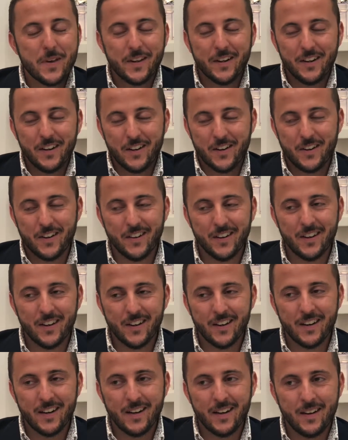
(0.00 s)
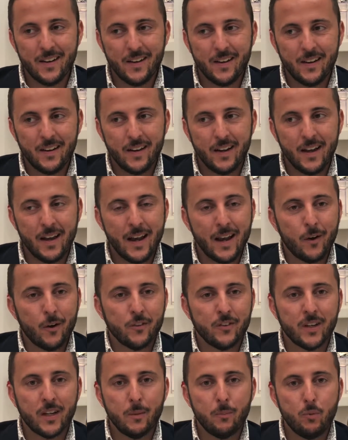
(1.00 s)
però eh, è la
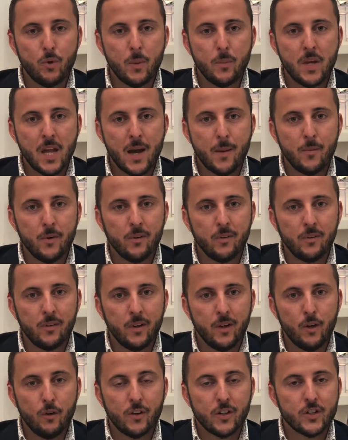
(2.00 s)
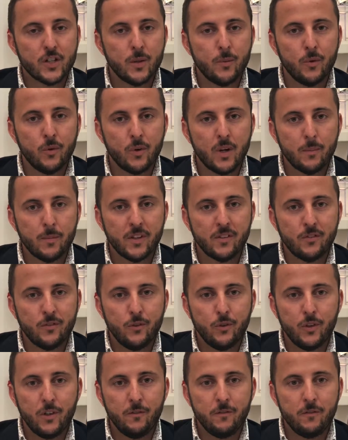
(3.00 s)
cosa che più amiamo e lo facciamo con una passione